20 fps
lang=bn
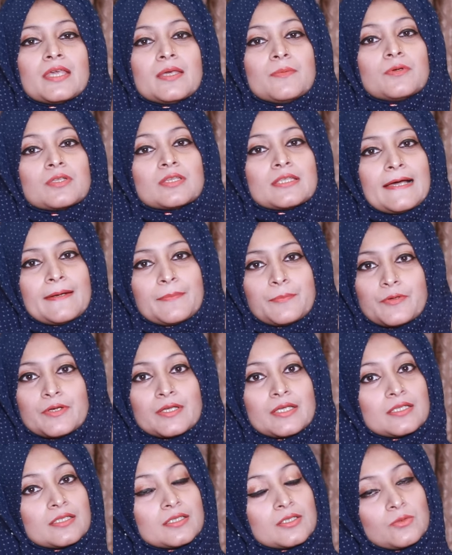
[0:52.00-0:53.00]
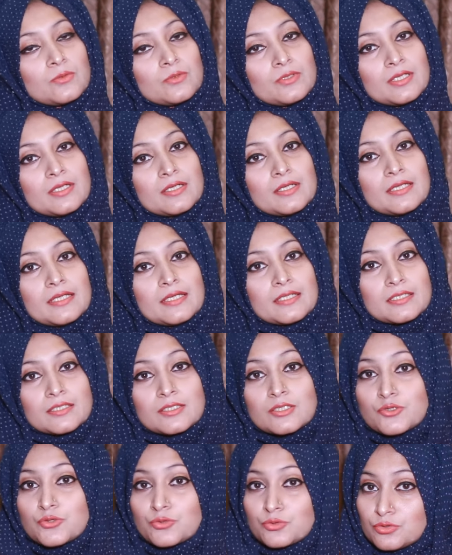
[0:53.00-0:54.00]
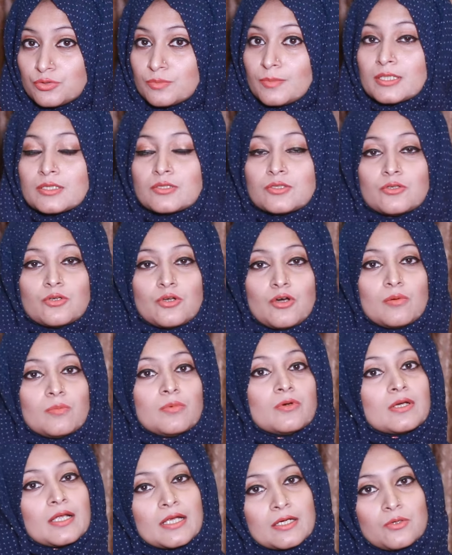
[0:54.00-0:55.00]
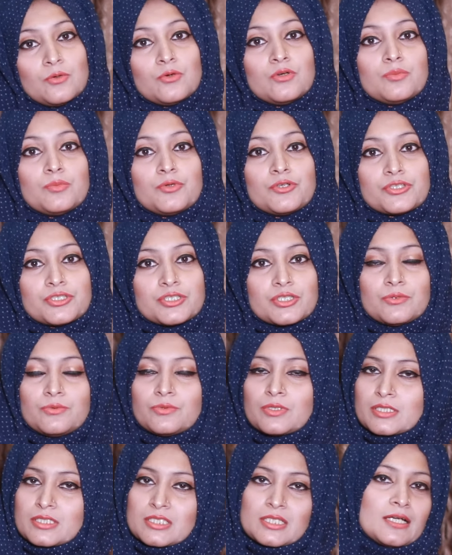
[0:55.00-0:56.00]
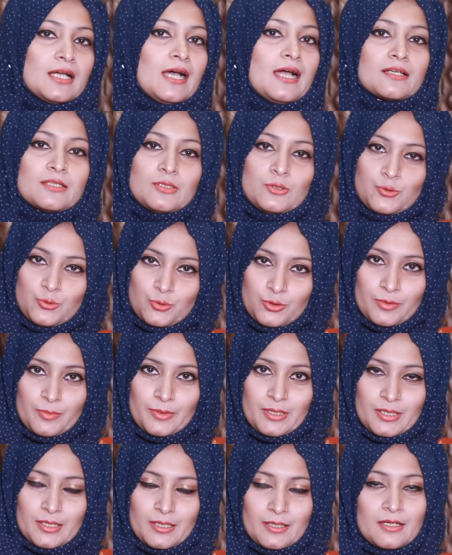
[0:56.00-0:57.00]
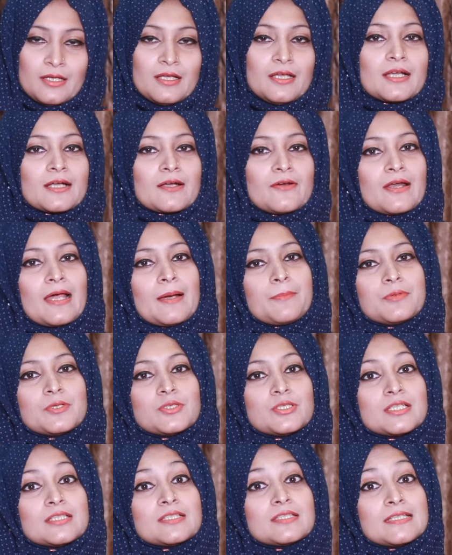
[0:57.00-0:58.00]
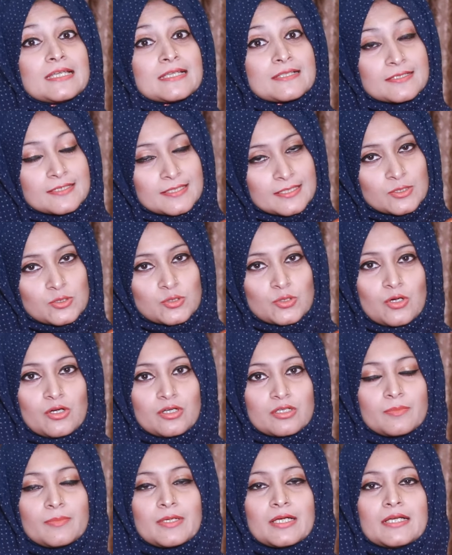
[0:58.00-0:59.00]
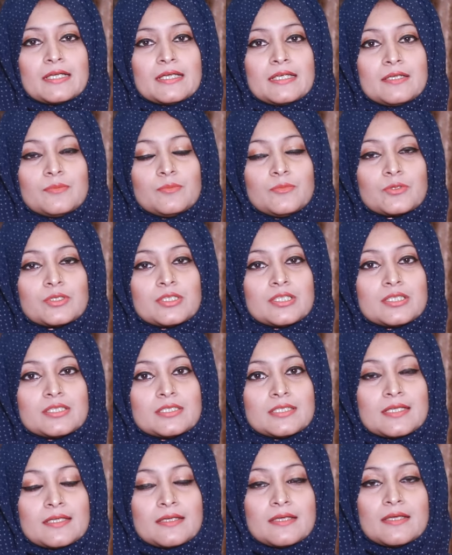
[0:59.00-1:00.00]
এবং তারপরে এটাতে কোনো এটাতে শুধুমাত্র লবণ আর গোলমরিচের গুঁড়া ছাড়া আর কিছু দেবেন না কারণ আপনি যে টেস্টিং সল্ট বা এর মধ্যে যে